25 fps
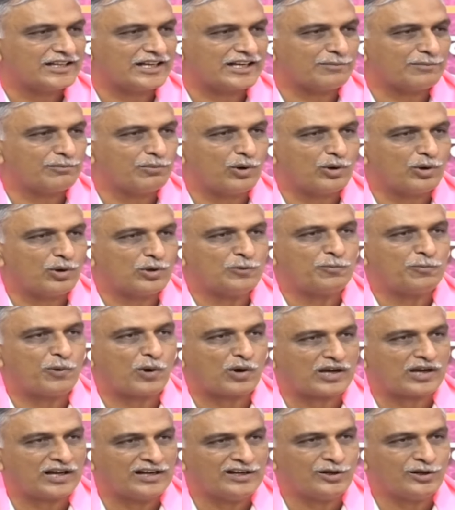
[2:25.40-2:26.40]
ఇవాళ బోరు
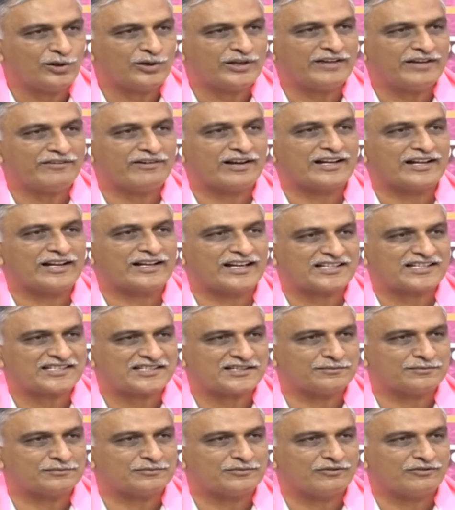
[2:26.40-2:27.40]
పొక్కల్లోనే వాళ్ళ
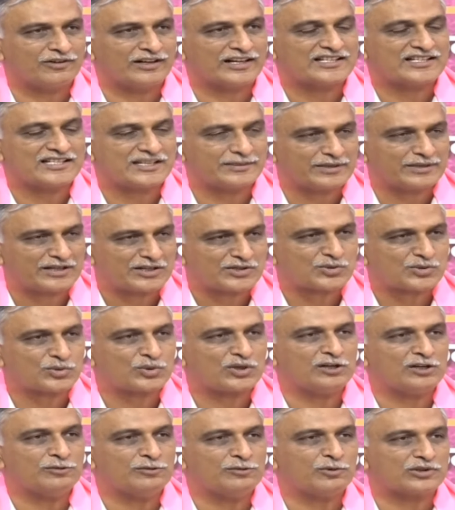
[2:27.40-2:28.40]
కష్టం వాళ్ళ చెమట
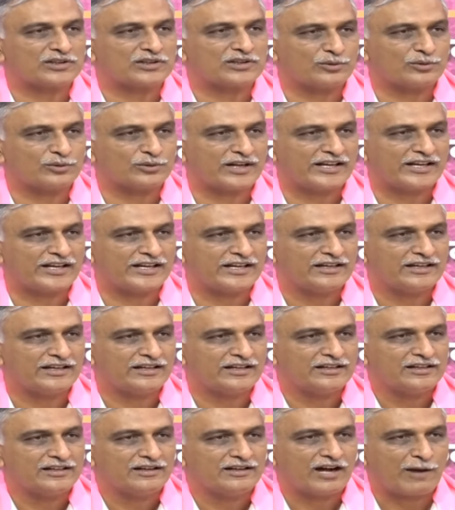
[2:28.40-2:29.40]
చుక్కలు పోతా ఉన్నాయి
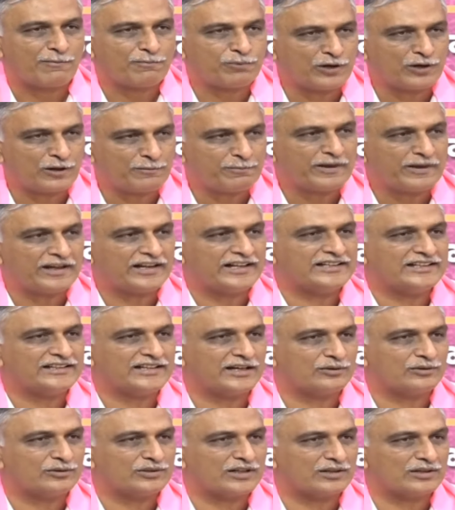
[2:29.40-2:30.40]
అప్పుల
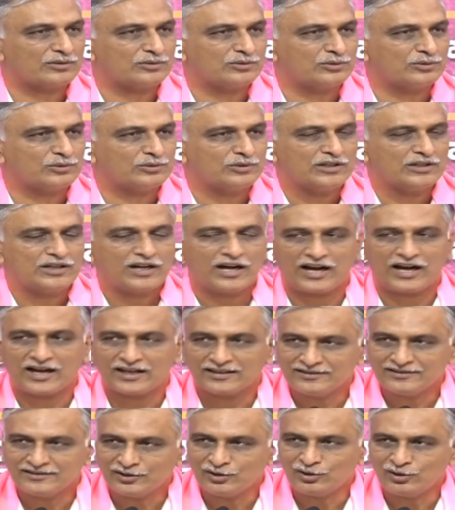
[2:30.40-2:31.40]
పాలైతా ఉన్నారు
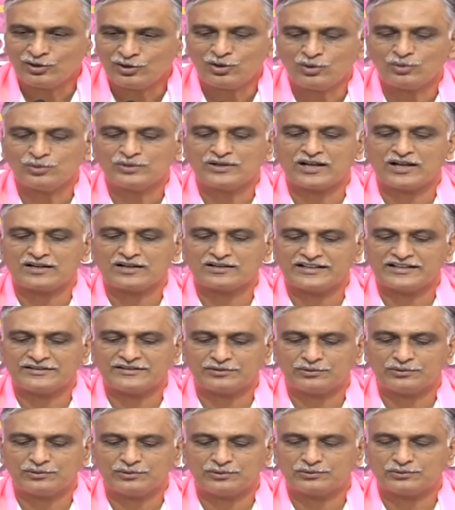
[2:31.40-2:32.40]
ఆందోళనలో ఉన్నారు
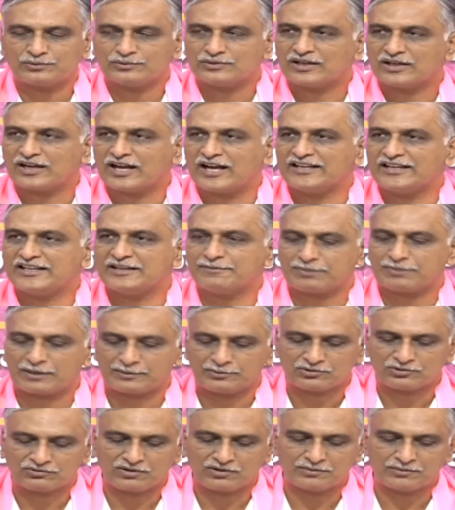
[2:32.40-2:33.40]
రైతులు కానీ
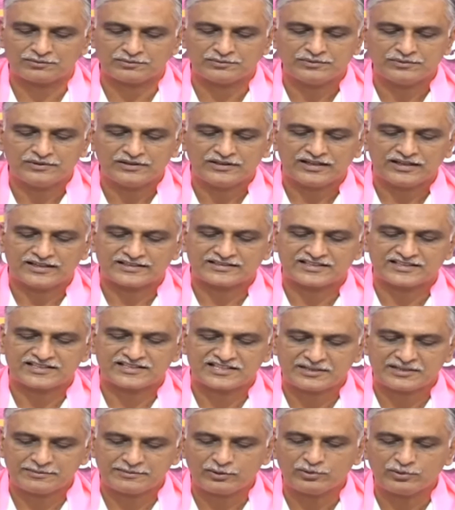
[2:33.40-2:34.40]
ప్రభుత్వం అసలు
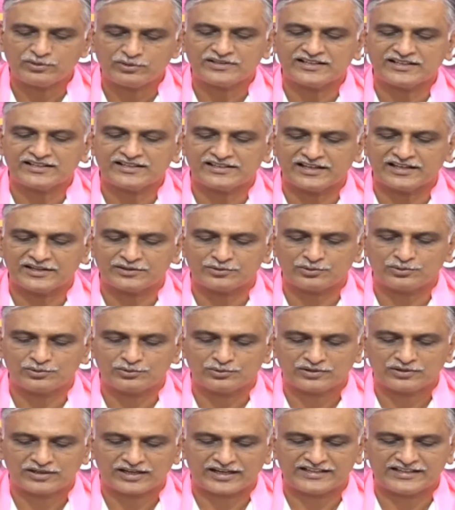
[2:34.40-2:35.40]
చీమగుట్టినట్లేదు
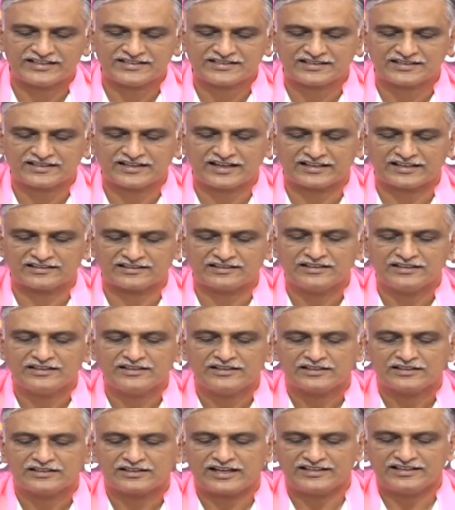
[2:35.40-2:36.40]
కనీసం
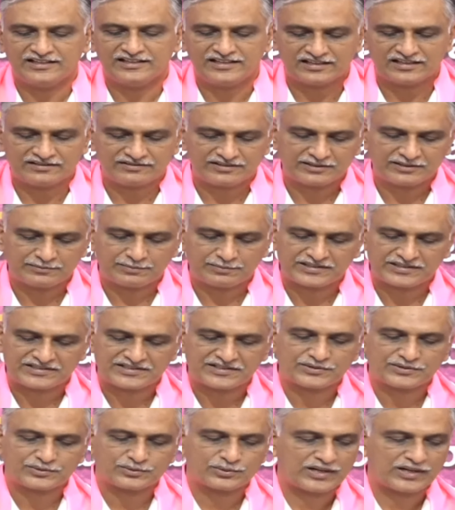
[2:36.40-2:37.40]
కదిలినటువంటి
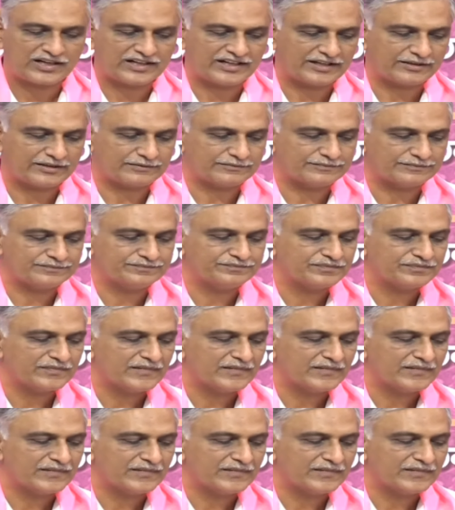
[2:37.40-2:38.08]
పరిస్థితి కూడా లేదు